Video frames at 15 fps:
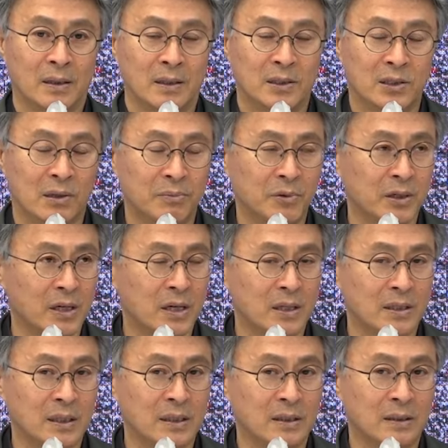이재명의
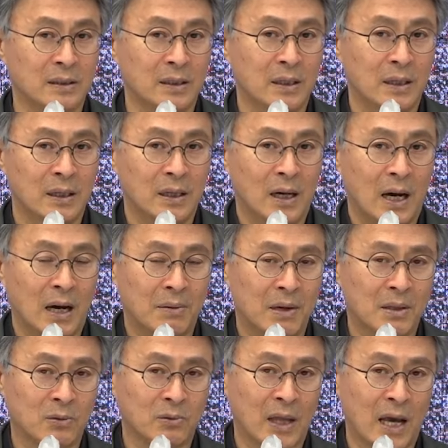계산은
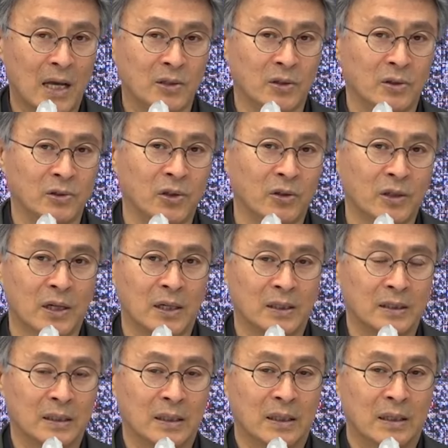아마도 대선
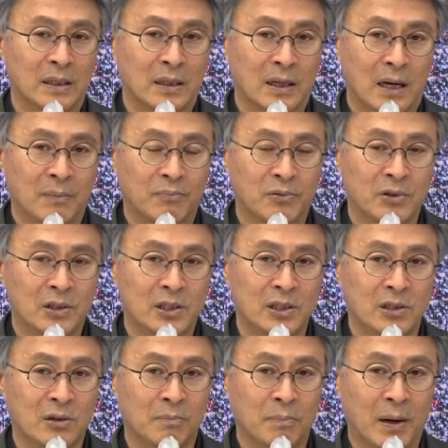전까지 앞으로
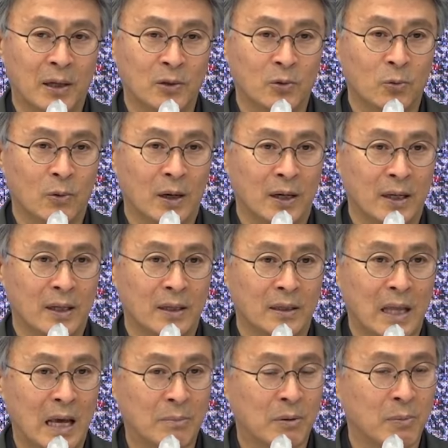2년 반 동안에
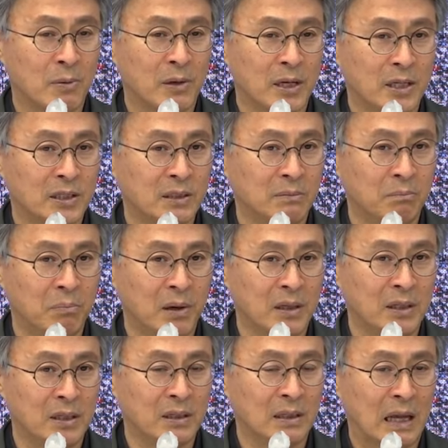대법원의
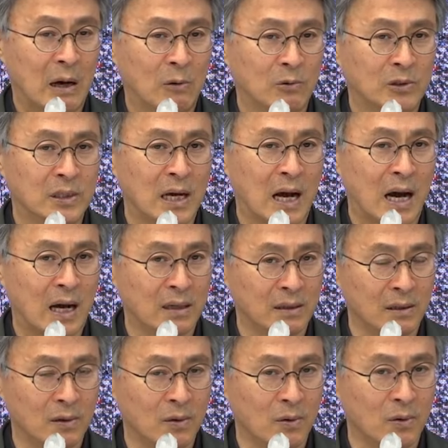심판이 나오지
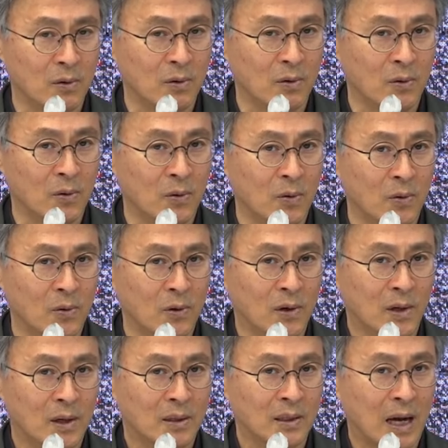않을 걸로
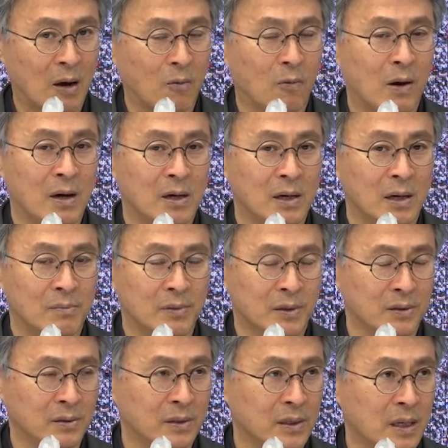낙관을
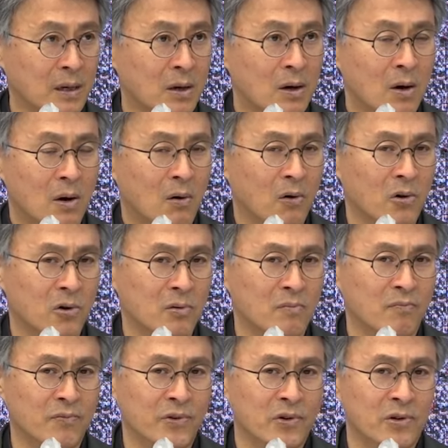하면서 그냥
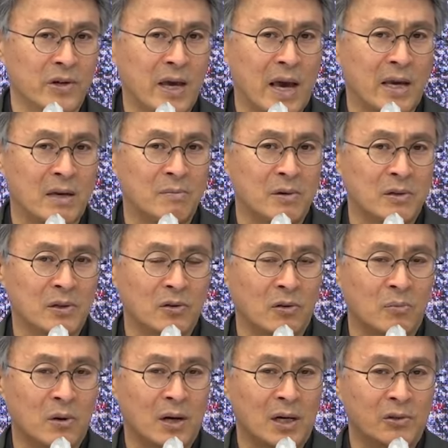어용부용 개기면서
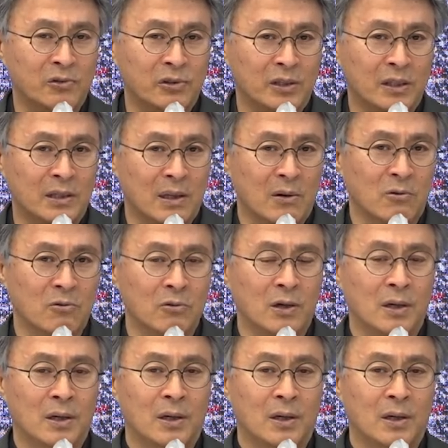넘어갈 수 있다고